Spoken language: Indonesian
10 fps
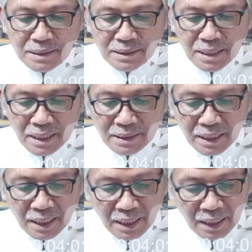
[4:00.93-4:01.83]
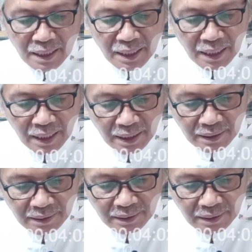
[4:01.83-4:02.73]
panjangnya
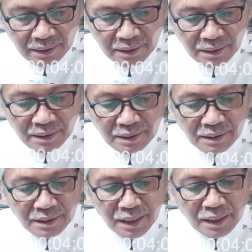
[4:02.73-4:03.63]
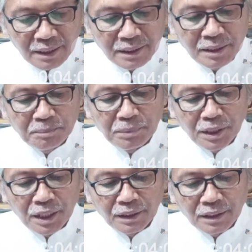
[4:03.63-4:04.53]
angan-angan yakni
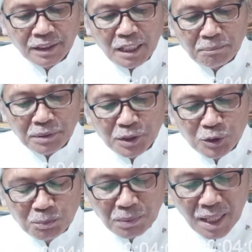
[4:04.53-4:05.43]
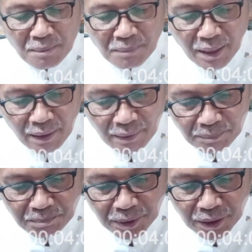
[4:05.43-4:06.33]
pingin tetap hidup
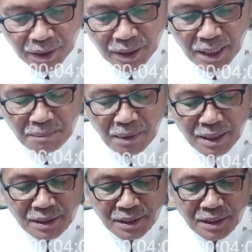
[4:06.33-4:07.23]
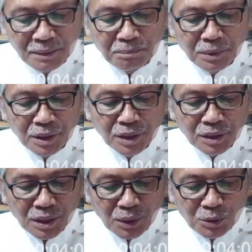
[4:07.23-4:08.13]
lama, pingin abadi,
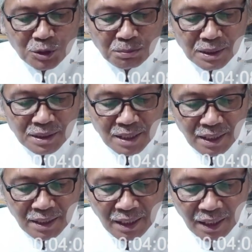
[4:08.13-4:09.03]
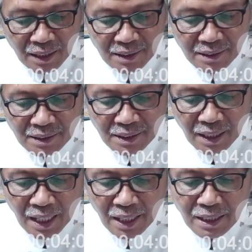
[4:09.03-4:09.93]
pingin terus berjaya,
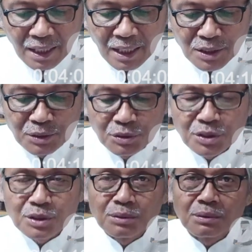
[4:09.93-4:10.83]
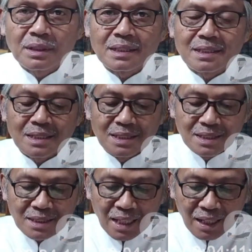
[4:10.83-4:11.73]
adalah justru
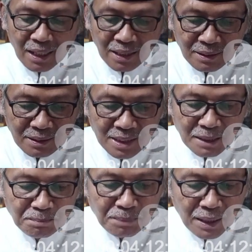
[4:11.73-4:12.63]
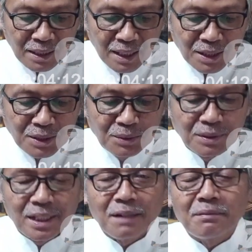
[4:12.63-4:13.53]
kecintaan kepada
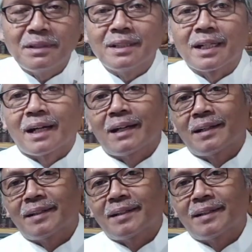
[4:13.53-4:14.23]
duniawiyah.